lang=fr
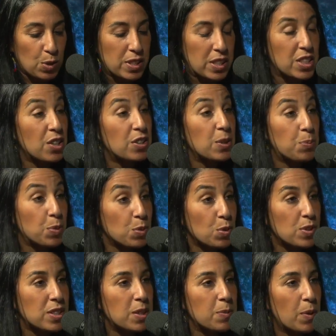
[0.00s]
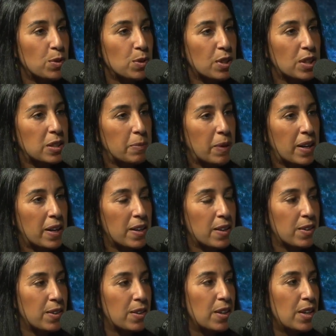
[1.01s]
ces jeunes et puis nous aussi, banlieue
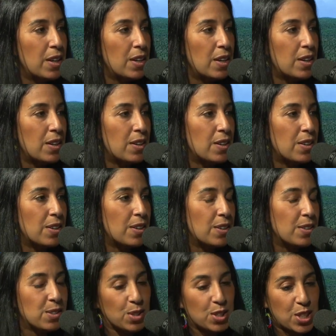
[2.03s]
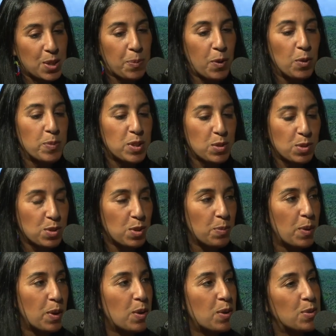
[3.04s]
climat, ce que j'ai promis
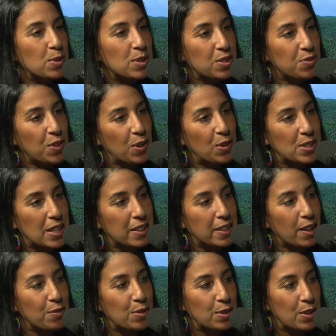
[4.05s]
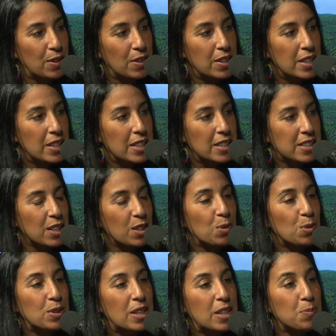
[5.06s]
justement aux différents intervenants, c'est
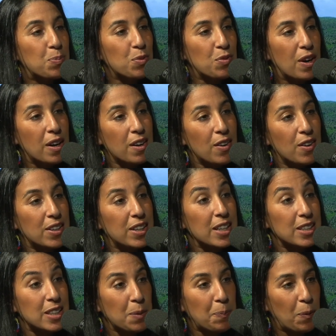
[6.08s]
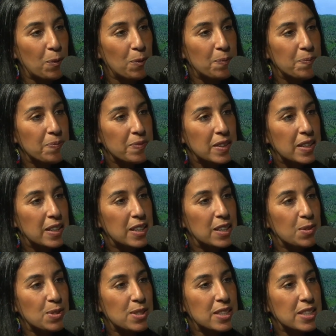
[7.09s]
qu'on allait pouvoir créer des ponts et
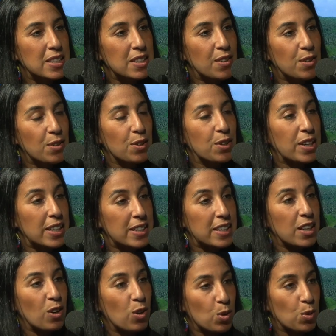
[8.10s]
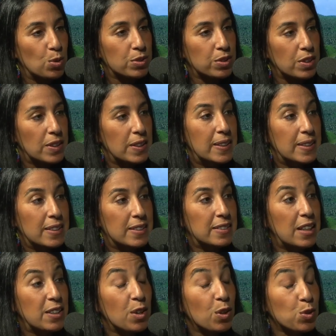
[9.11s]
aussi créer des rencontres.
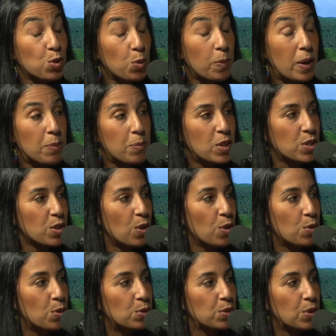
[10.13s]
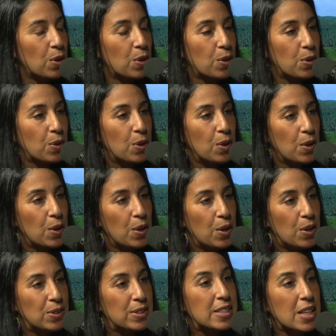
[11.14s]
D'ailleurs, demain, moi, je rencontre
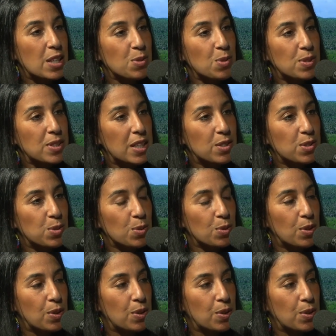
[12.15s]
des associations